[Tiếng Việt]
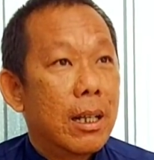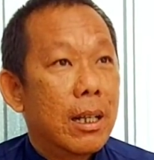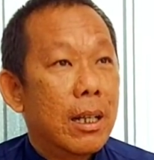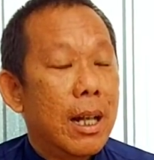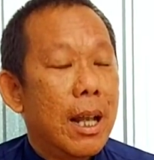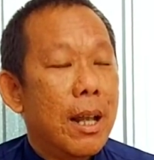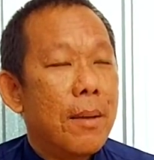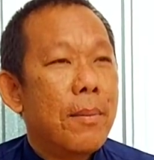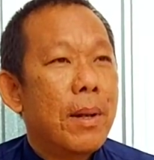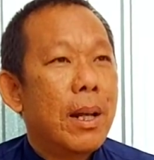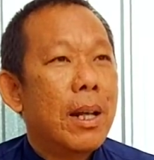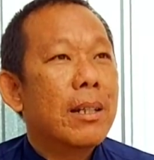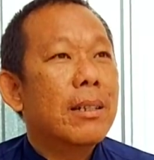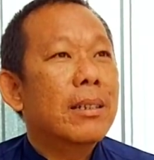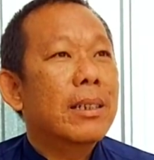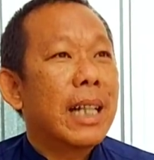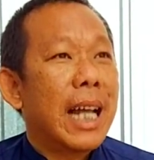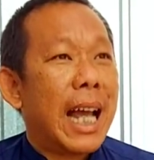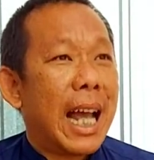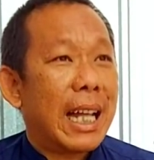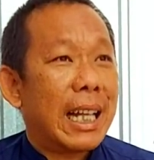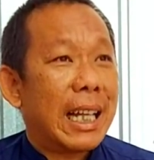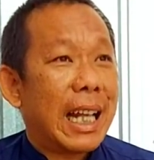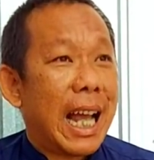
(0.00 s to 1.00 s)
để mà lường
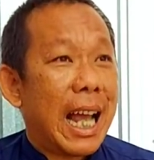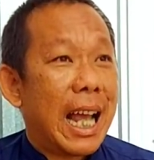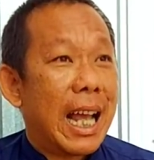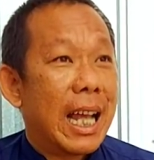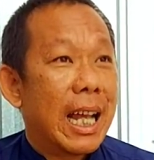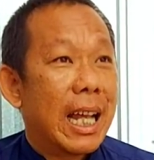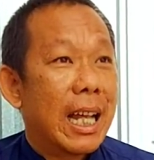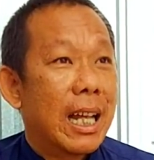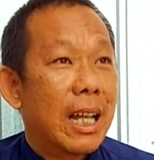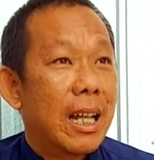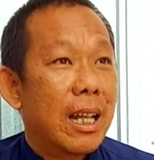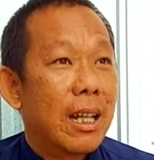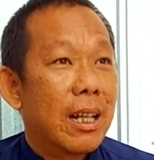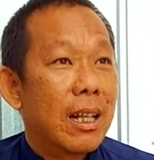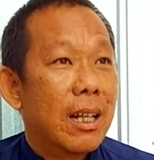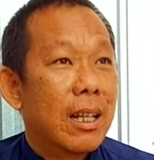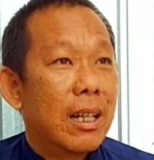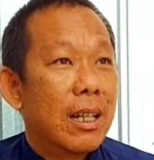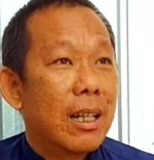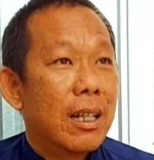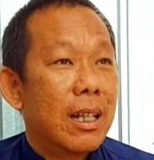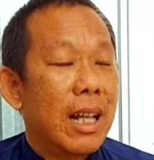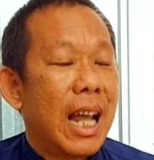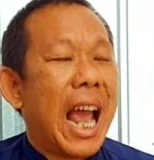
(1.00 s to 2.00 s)
gạt người ta
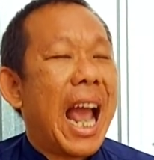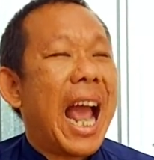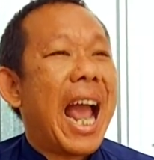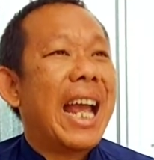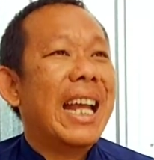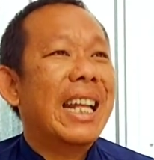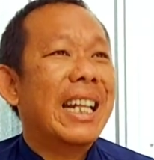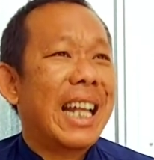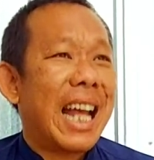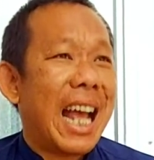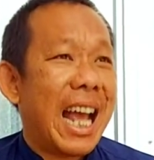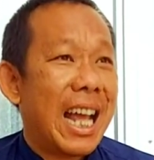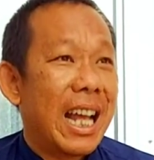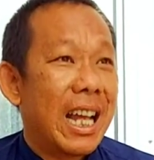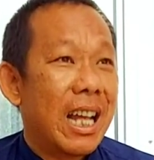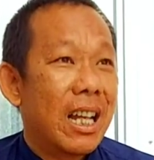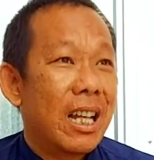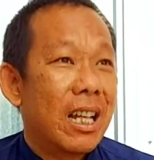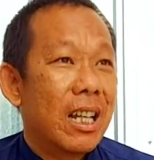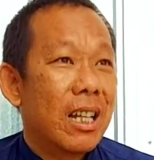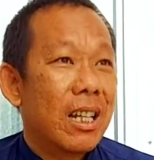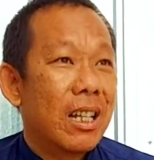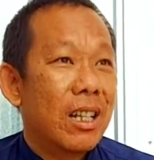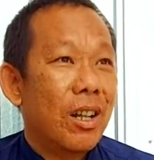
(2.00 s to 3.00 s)
hại người ta
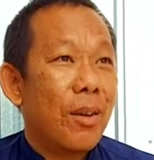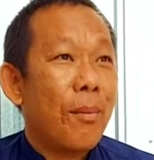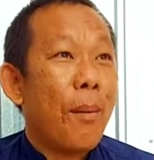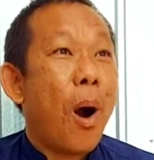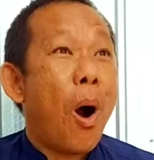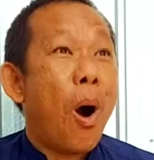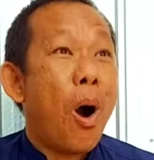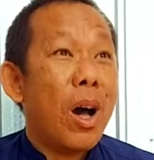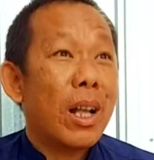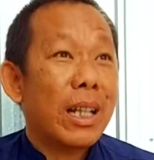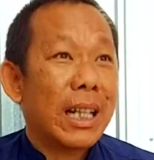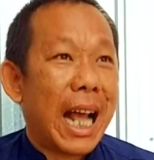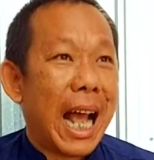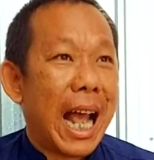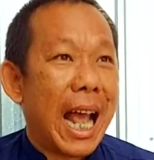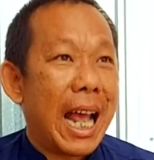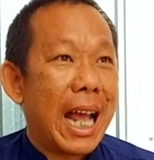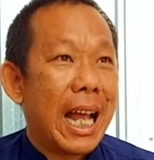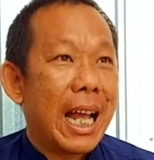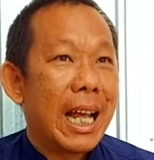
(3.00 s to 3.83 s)
rồi bỏ người ta